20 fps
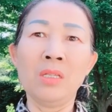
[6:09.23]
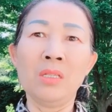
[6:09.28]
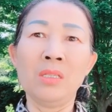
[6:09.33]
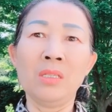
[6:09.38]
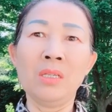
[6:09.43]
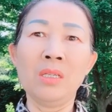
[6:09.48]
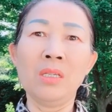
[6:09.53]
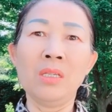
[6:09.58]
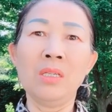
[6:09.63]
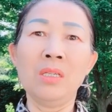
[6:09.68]

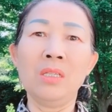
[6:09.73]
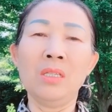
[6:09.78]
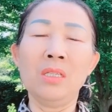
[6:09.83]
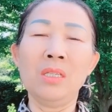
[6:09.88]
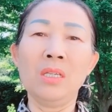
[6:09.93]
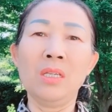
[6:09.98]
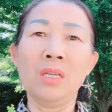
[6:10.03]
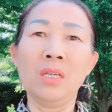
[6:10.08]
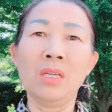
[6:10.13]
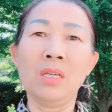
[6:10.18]
这一
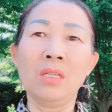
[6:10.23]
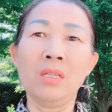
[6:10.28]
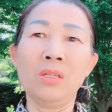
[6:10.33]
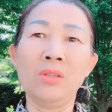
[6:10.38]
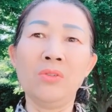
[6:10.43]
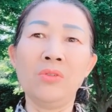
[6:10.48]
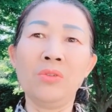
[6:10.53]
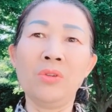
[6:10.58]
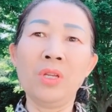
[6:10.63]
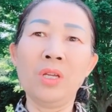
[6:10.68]
切的
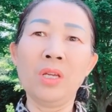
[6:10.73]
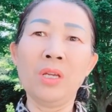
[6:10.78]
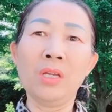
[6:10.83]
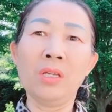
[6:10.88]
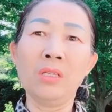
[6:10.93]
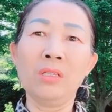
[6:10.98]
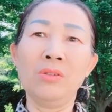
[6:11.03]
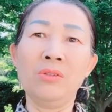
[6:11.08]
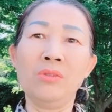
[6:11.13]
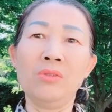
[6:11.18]
娱乐
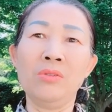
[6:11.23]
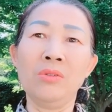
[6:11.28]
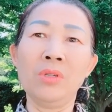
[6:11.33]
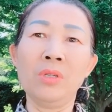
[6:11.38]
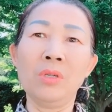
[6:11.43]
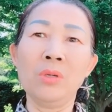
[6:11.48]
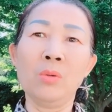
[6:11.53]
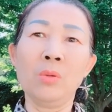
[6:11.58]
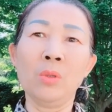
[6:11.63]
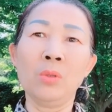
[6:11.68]
娱
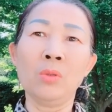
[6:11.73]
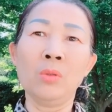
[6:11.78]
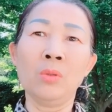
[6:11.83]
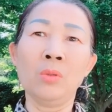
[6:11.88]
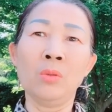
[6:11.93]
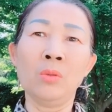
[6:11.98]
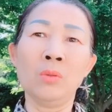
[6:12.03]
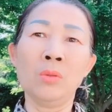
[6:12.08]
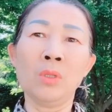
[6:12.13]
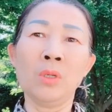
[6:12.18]
乐活
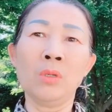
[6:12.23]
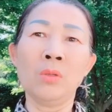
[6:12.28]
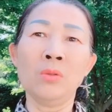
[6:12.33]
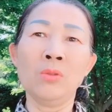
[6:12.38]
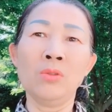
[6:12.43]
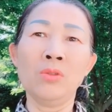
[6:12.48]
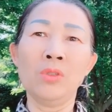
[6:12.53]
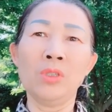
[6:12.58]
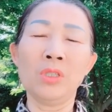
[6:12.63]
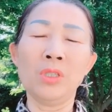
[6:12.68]
动都
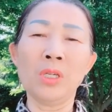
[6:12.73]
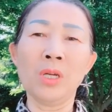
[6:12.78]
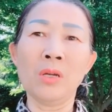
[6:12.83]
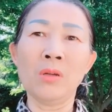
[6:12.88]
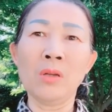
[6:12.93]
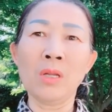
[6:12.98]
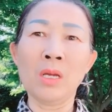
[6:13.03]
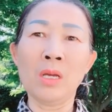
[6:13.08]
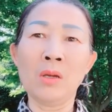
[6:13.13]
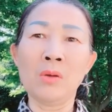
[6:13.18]
取消
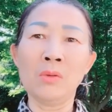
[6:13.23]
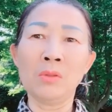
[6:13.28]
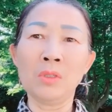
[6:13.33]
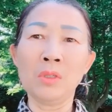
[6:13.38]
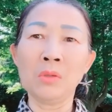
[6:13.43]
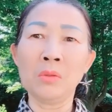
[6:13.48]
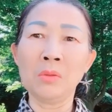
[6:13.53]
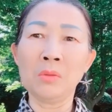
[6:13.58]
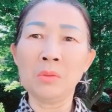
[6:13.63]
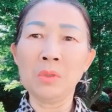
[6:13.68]
了，
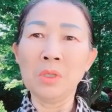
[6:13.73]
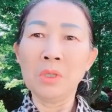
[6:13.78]
都